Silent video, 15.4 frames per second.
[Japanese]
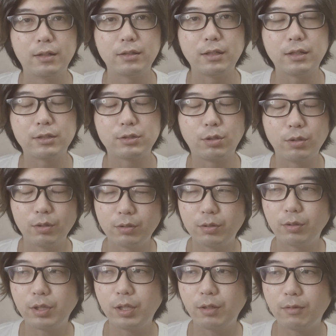ただその
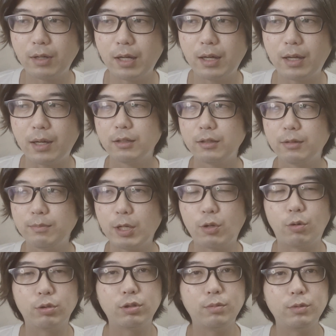時は、まあ、
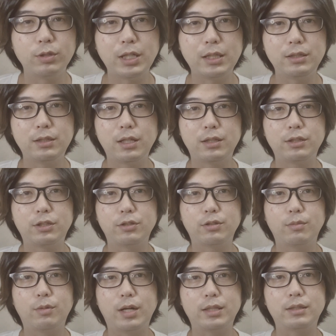子供だったっていう
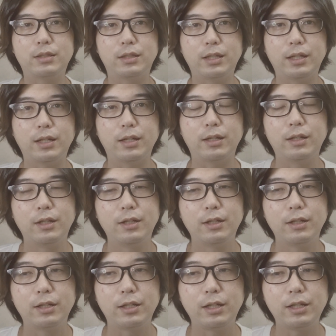のもあって、
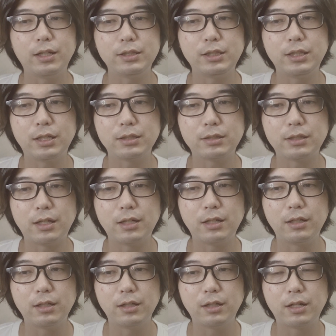江頭さ
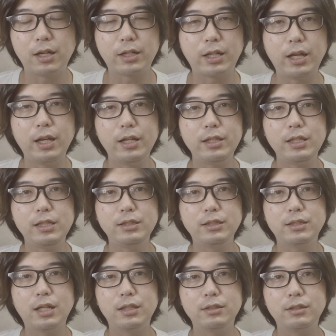んが芸人
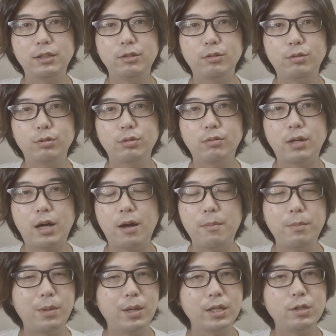さんっていうことはあ
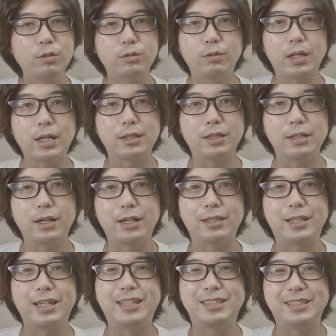んまりよくわかってな
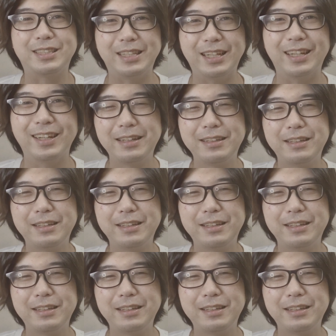かったですね。